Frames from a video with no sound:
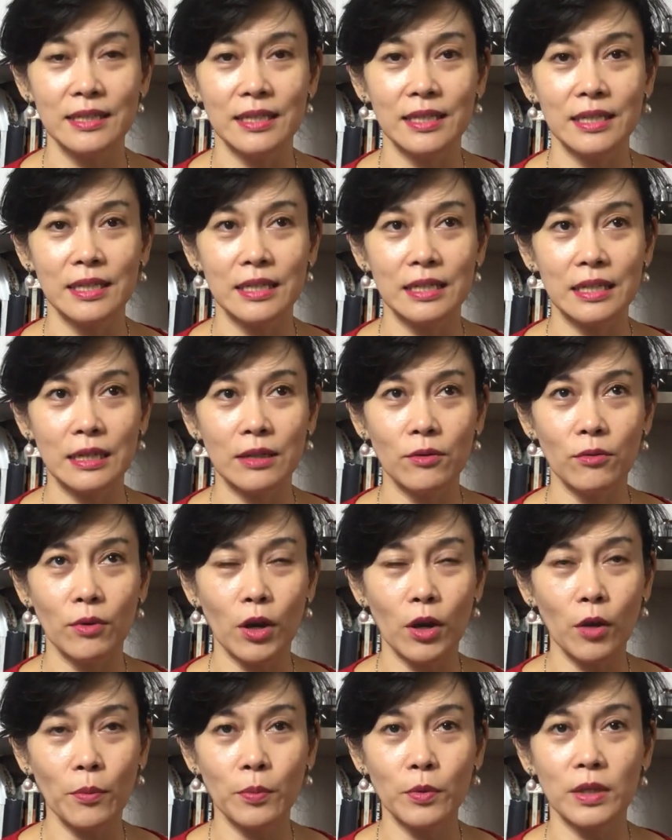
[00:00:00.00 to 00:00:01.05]
Jadi
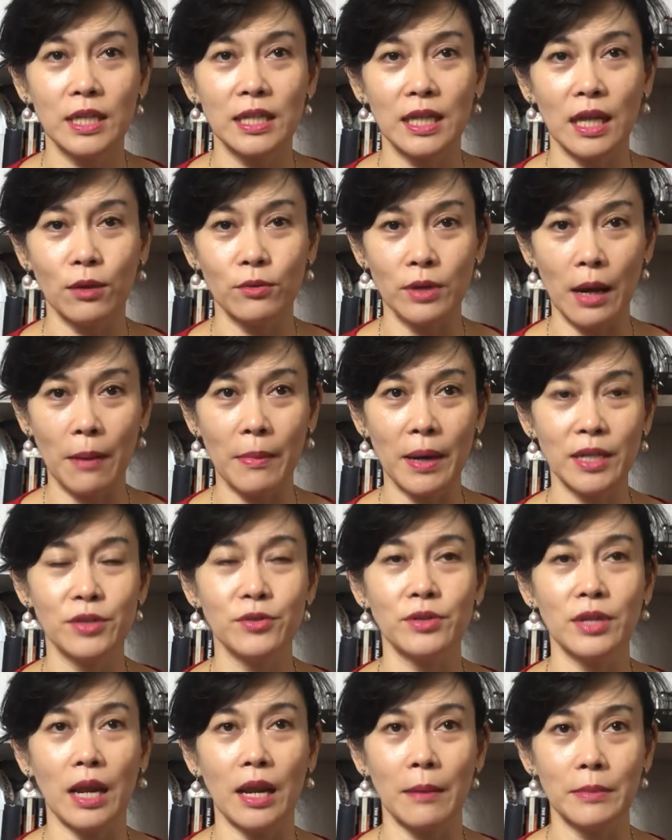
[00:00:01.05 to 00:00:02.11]
walaupun kita udah
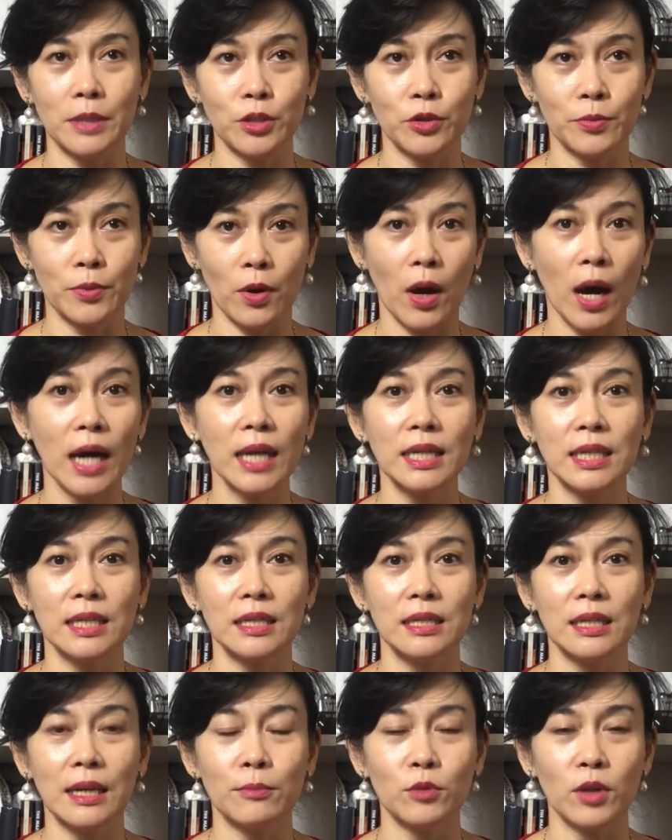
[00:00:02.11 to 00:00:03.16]
maju dalam hidup
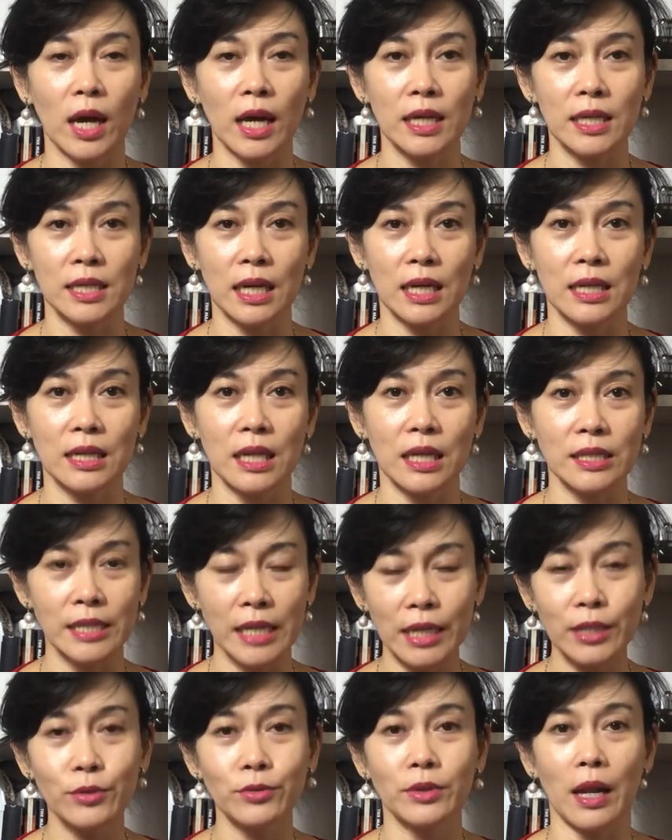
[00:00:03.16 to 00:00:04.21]
rohani, namun akhirnya kita
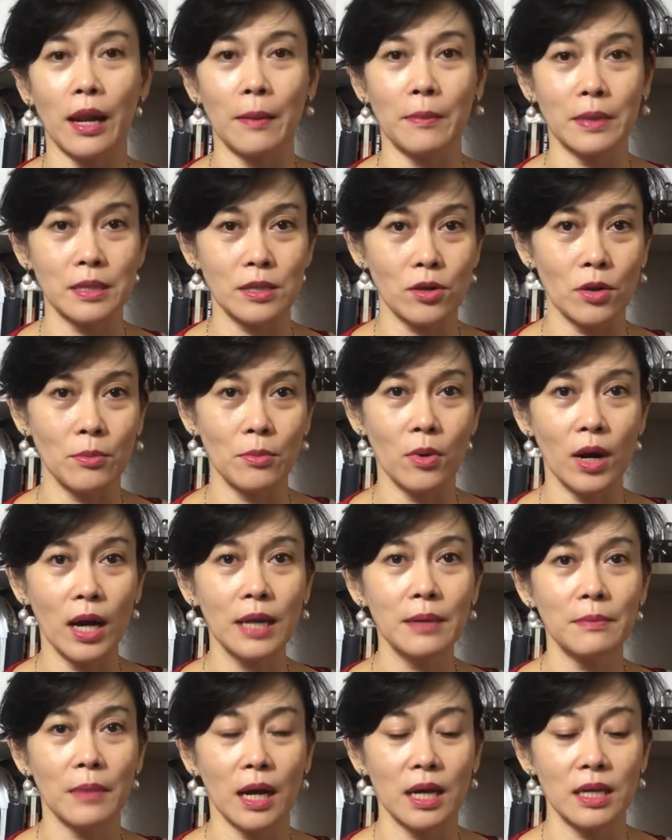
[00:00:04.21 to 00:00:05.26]
jatuh dalam
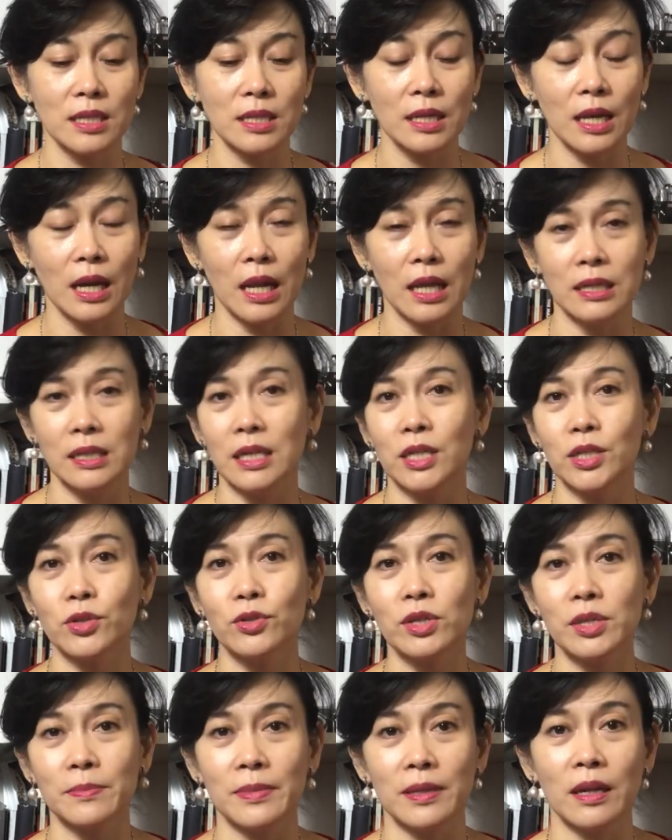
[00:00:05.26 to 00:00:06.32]
kesombongan, maka segalanya itu
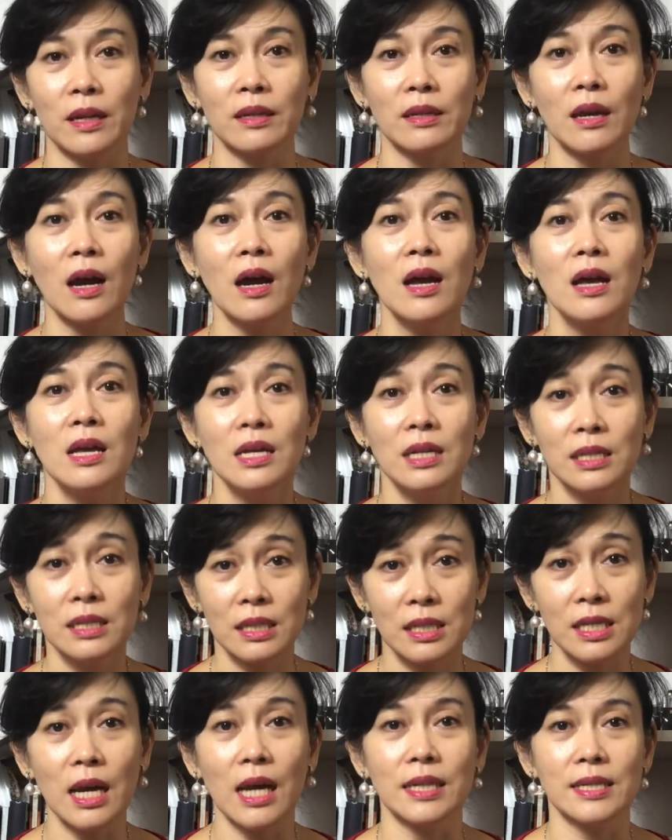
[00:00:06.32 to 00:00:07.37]
sebenarnya
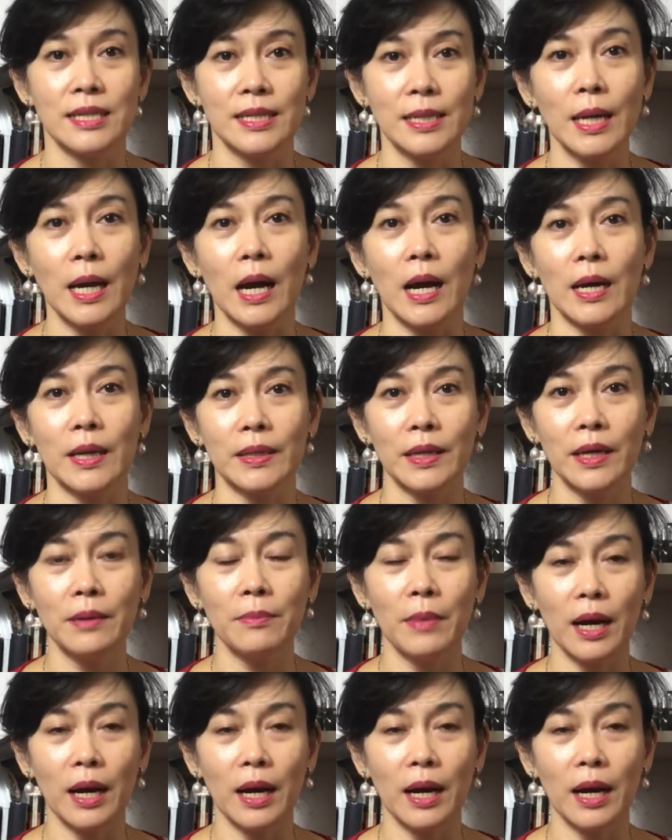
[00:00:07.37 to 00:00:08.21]
sia-sia ya.